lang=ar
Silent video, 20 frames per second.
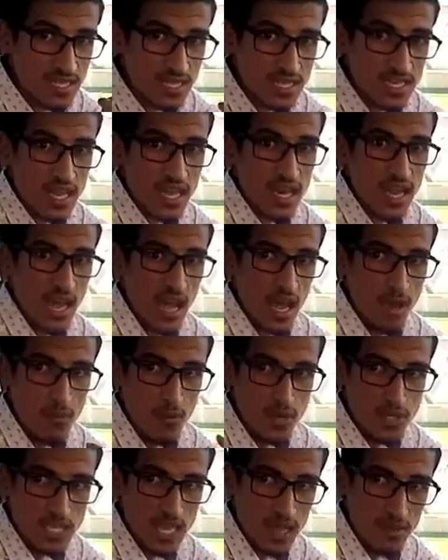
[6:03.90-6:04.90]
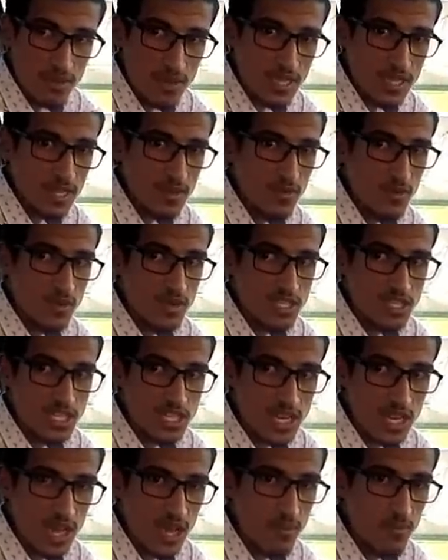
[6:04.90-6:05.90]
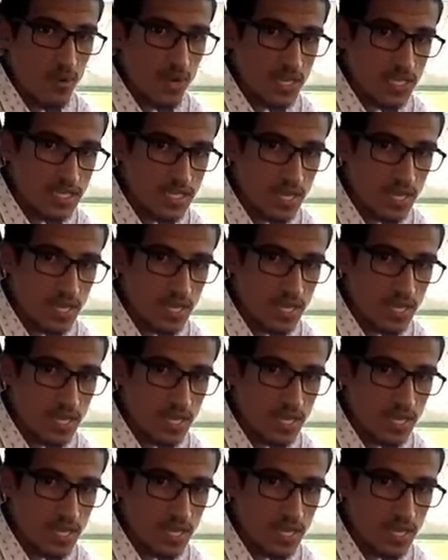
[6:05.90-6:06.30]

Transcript: السياره ابوغدابل يعني ممكن تشريها بواحد